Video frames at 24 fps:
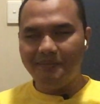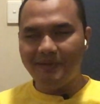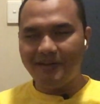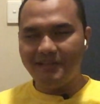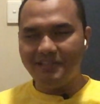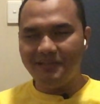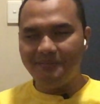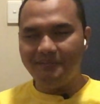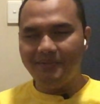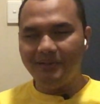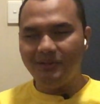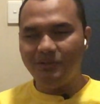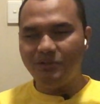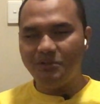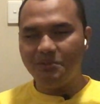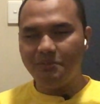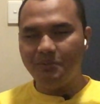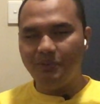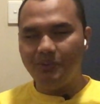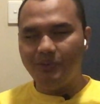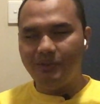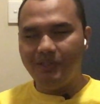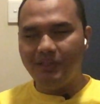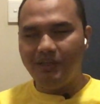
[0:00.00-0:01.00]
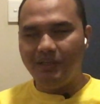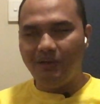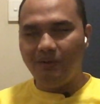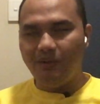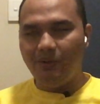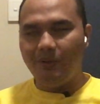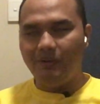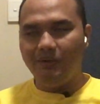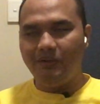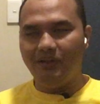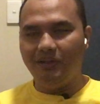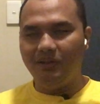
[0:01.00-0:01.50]
maksimal tuh 10
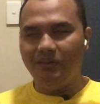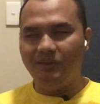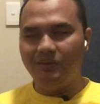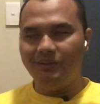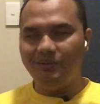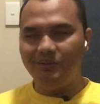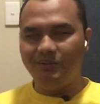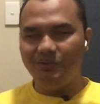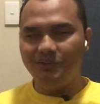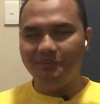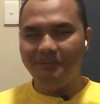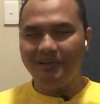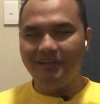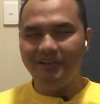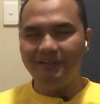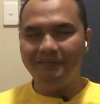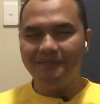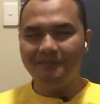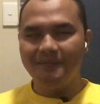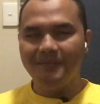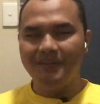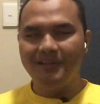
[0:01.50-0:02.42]
kilo gitu cuman